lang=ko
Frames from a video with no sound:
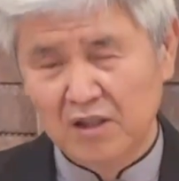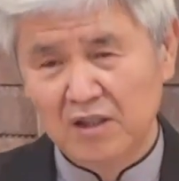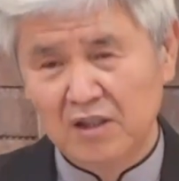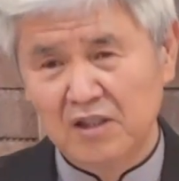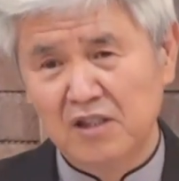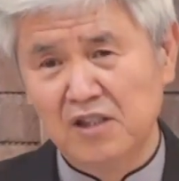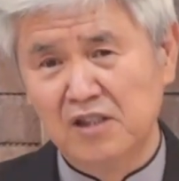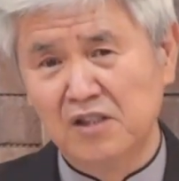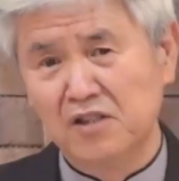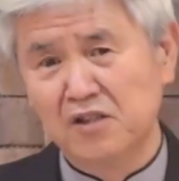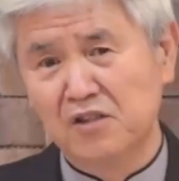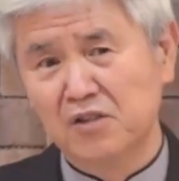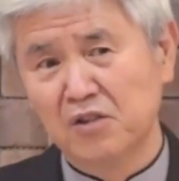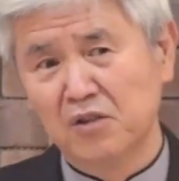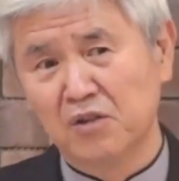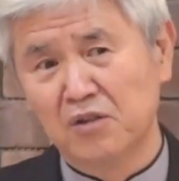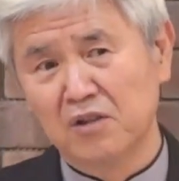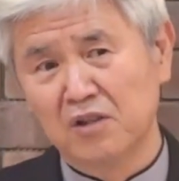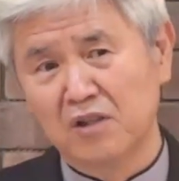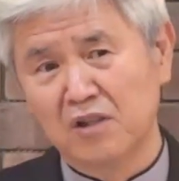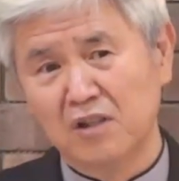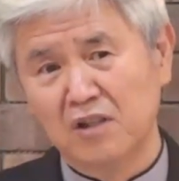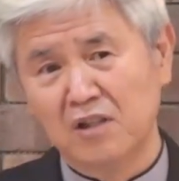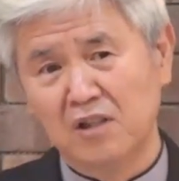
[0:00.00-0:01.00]

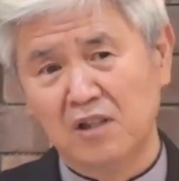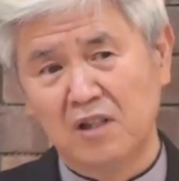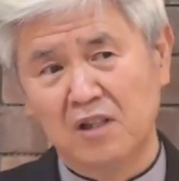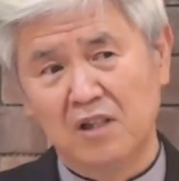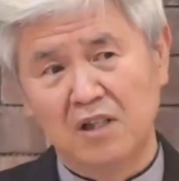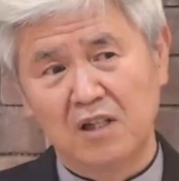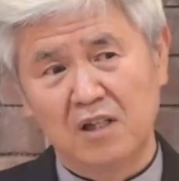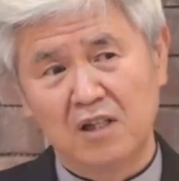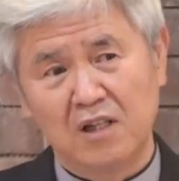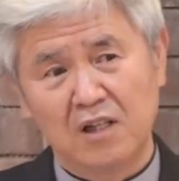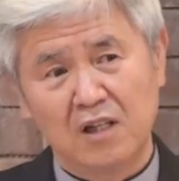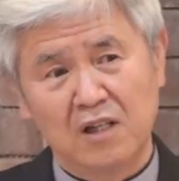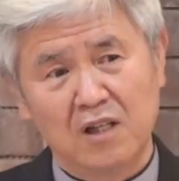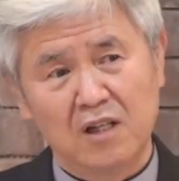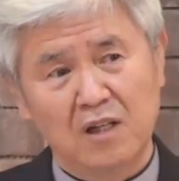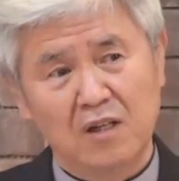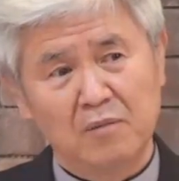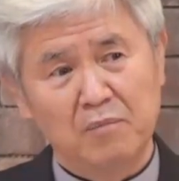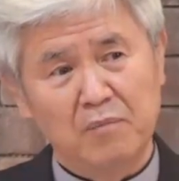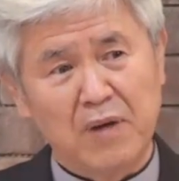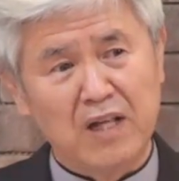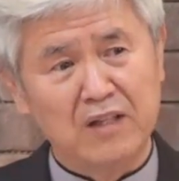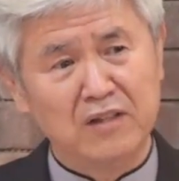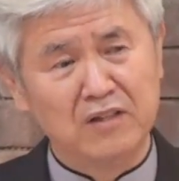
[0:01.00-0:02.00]
인정을
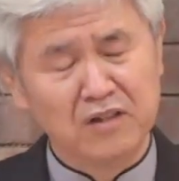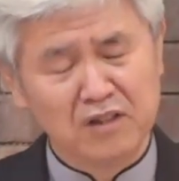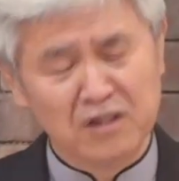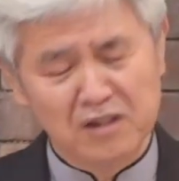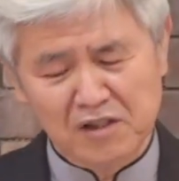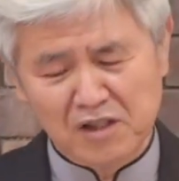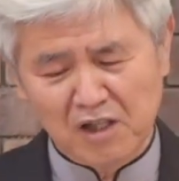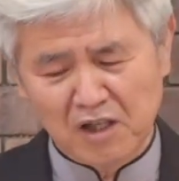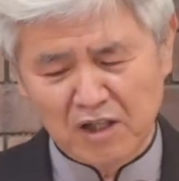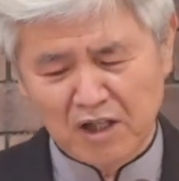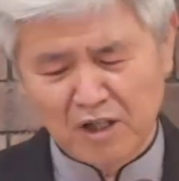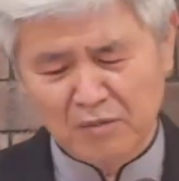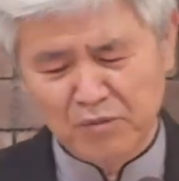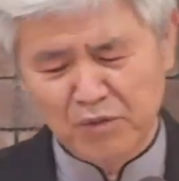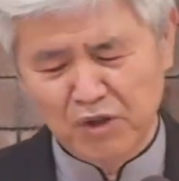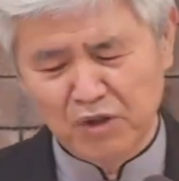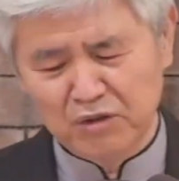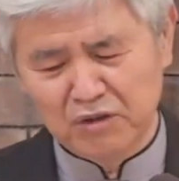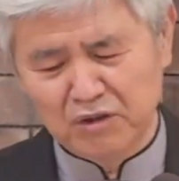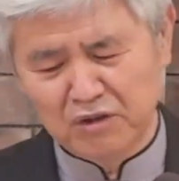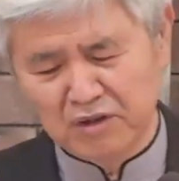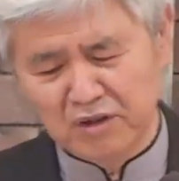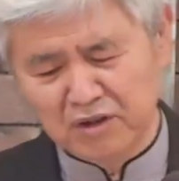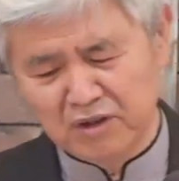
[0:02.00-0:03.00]
받는
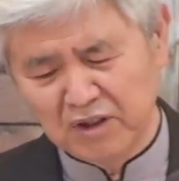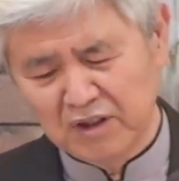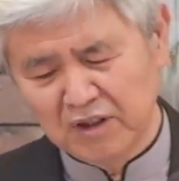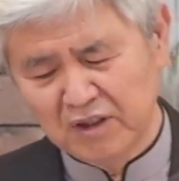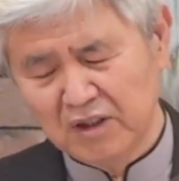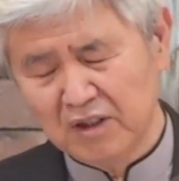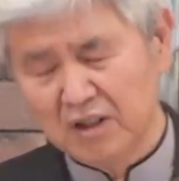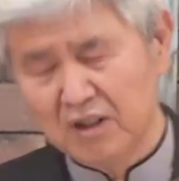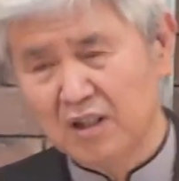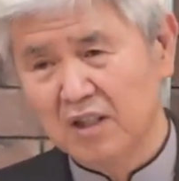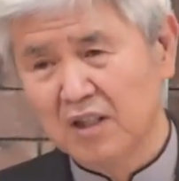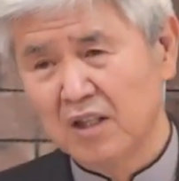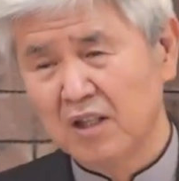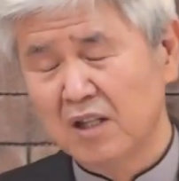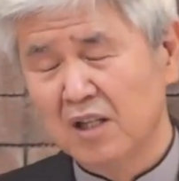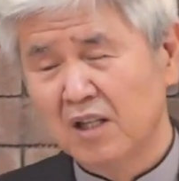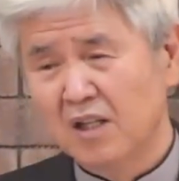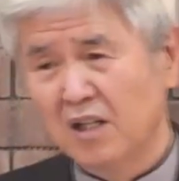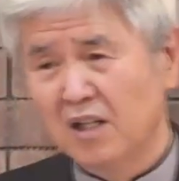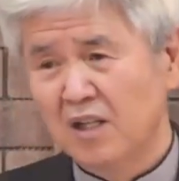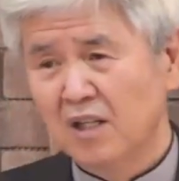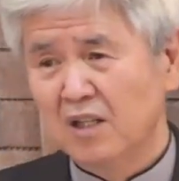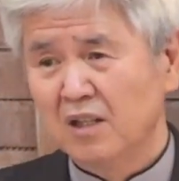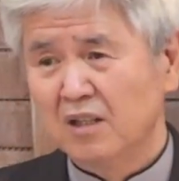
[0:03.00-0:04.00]
사람이었는데
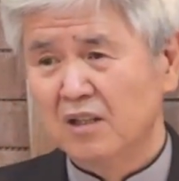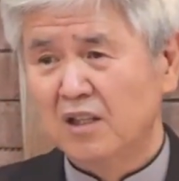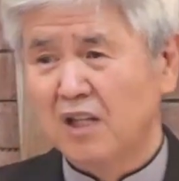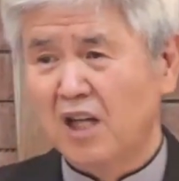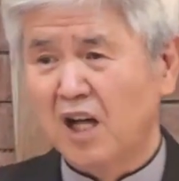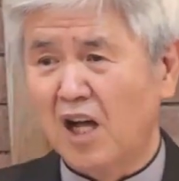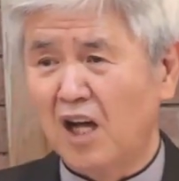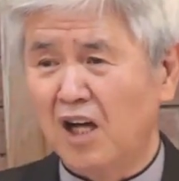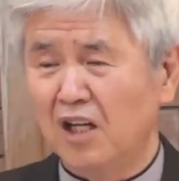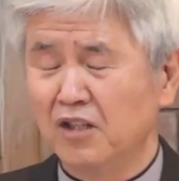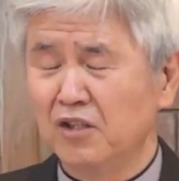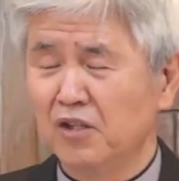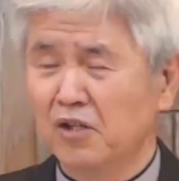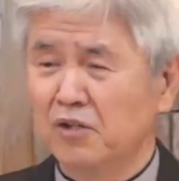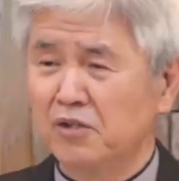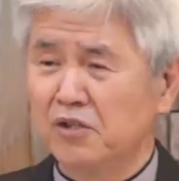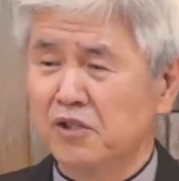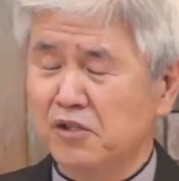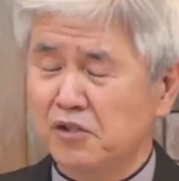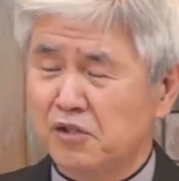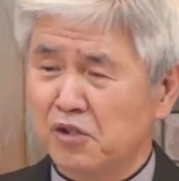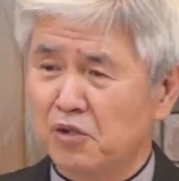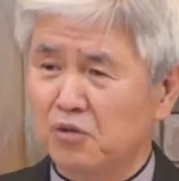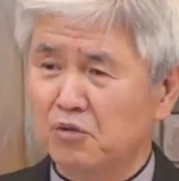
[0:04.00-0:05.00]

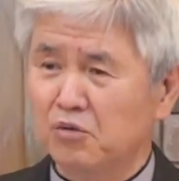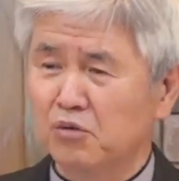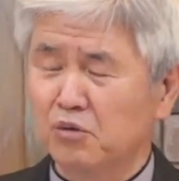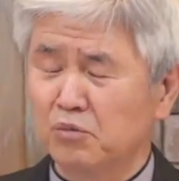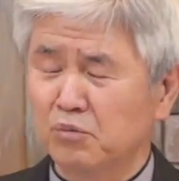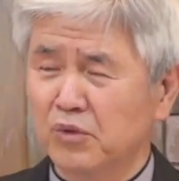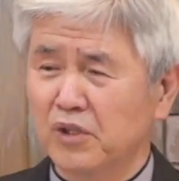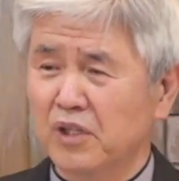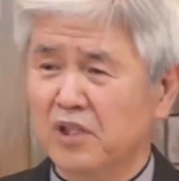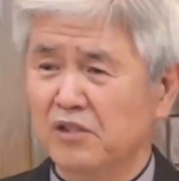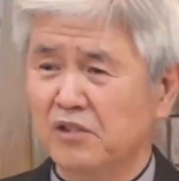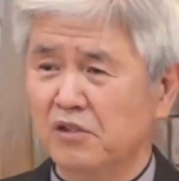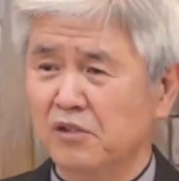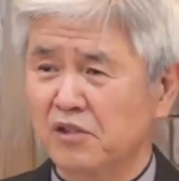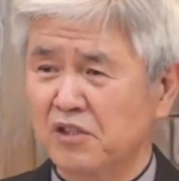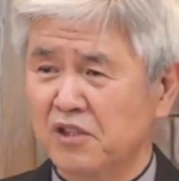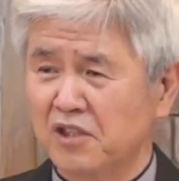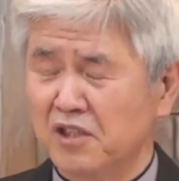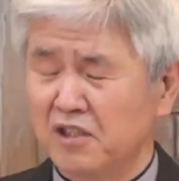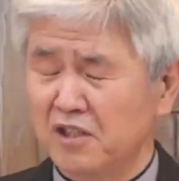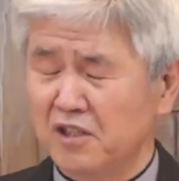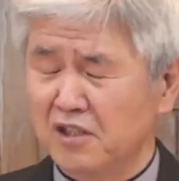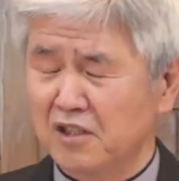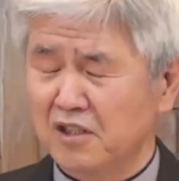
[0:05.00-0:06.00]
당연히 천공문에서
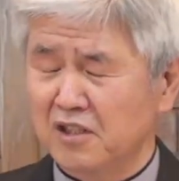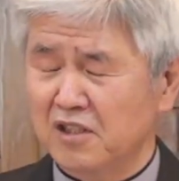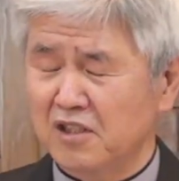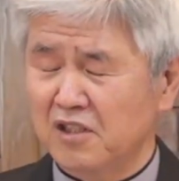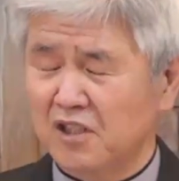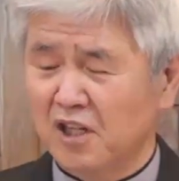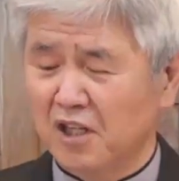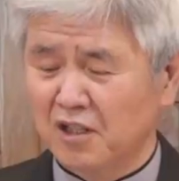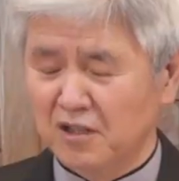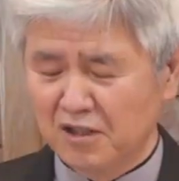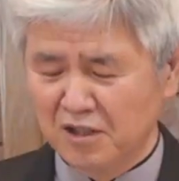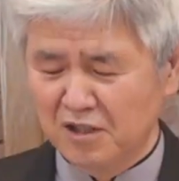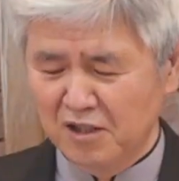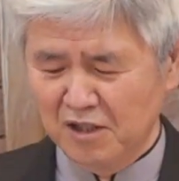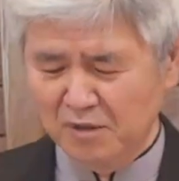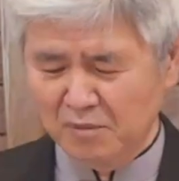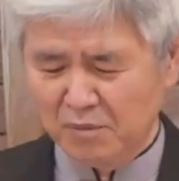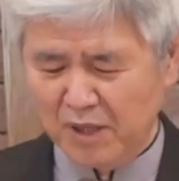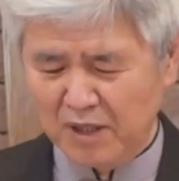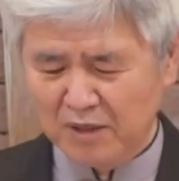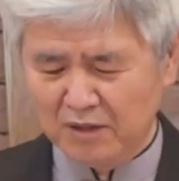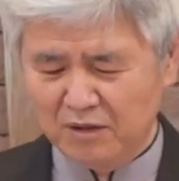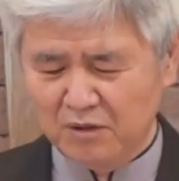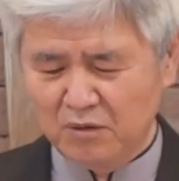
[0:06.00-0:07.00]
칭찬을
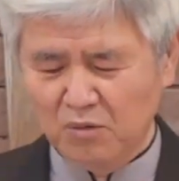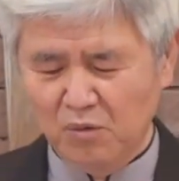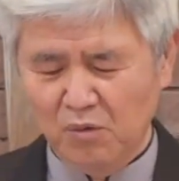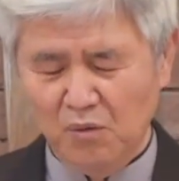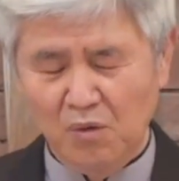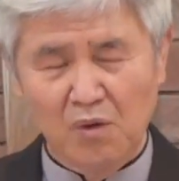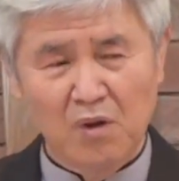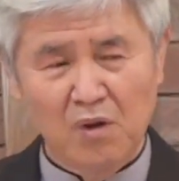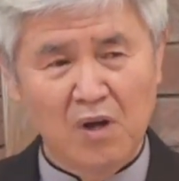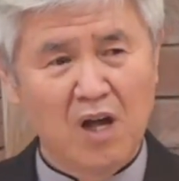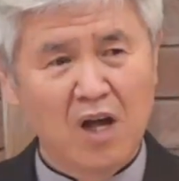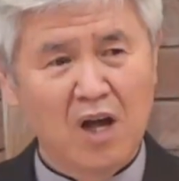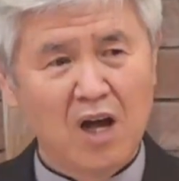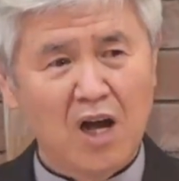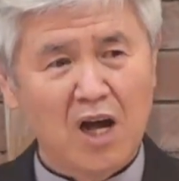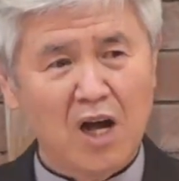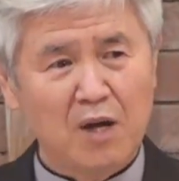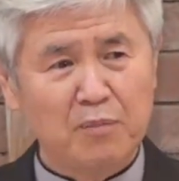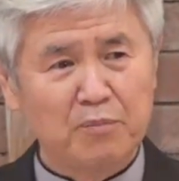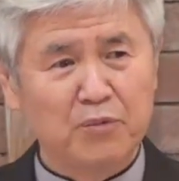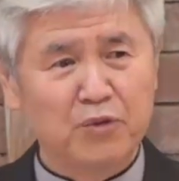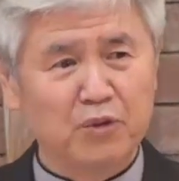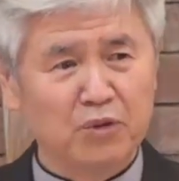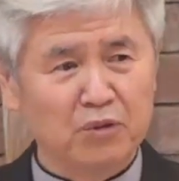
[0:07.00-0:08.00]
받고
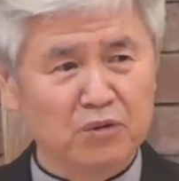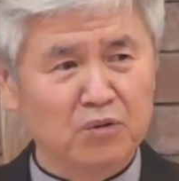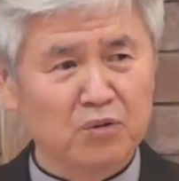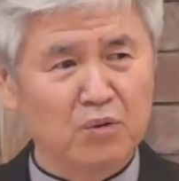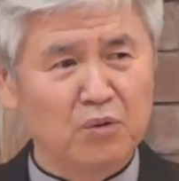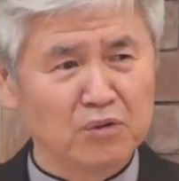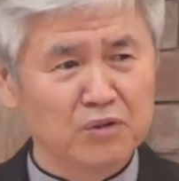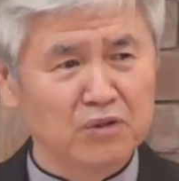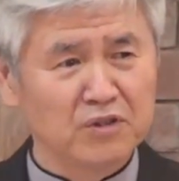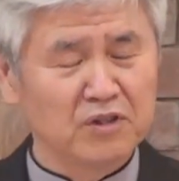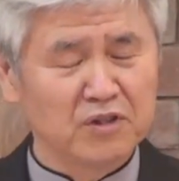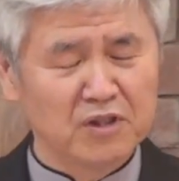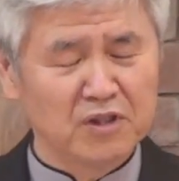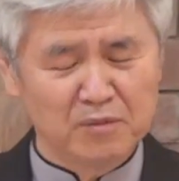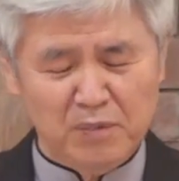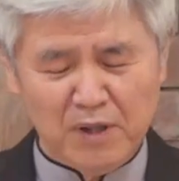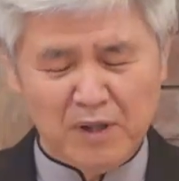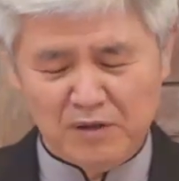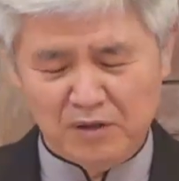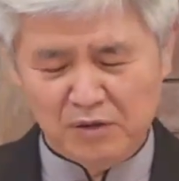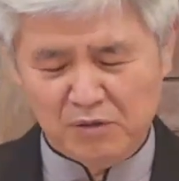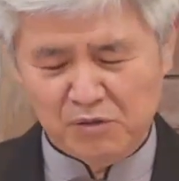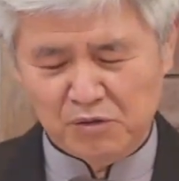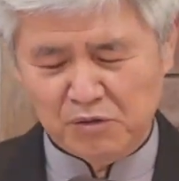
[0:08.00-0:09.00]
합격 통지를
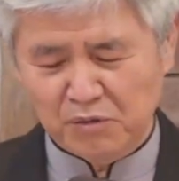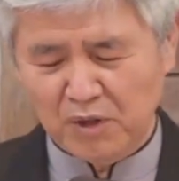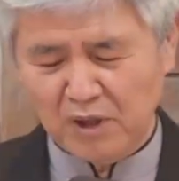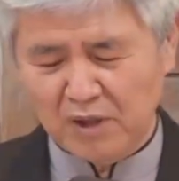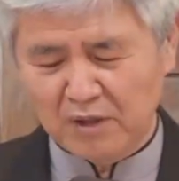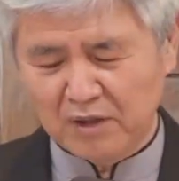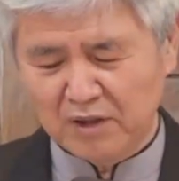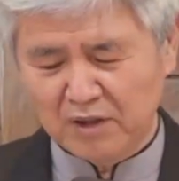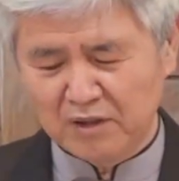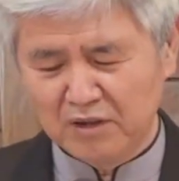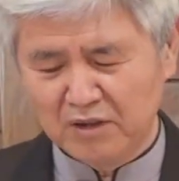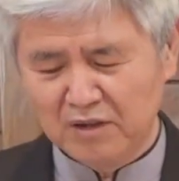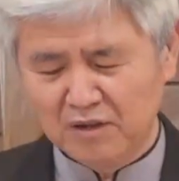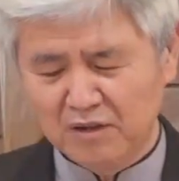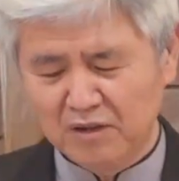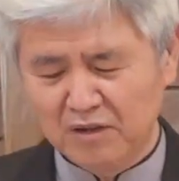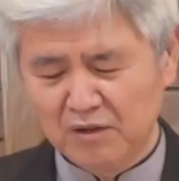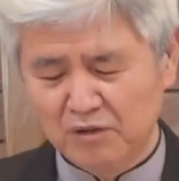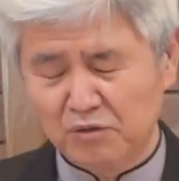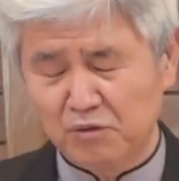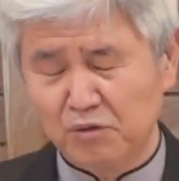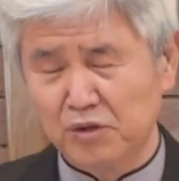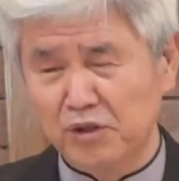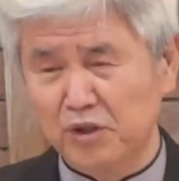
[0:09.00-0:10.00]
받을 줄
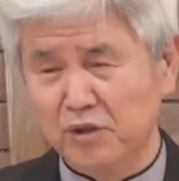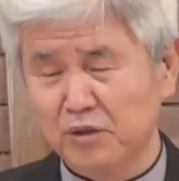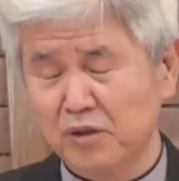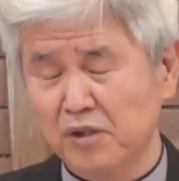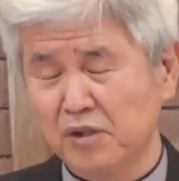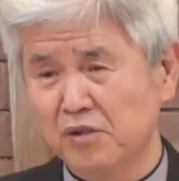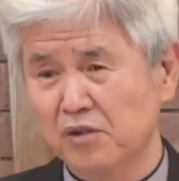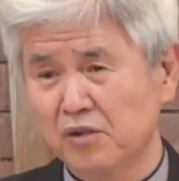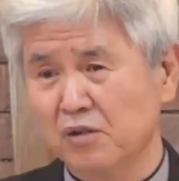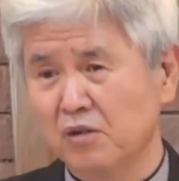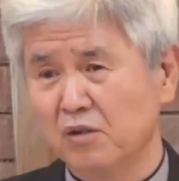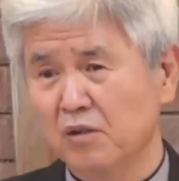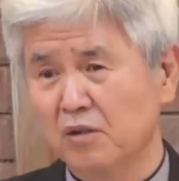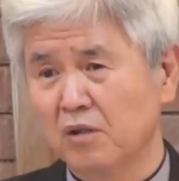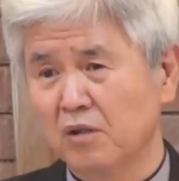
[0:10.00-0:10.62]
알았는데 주님께서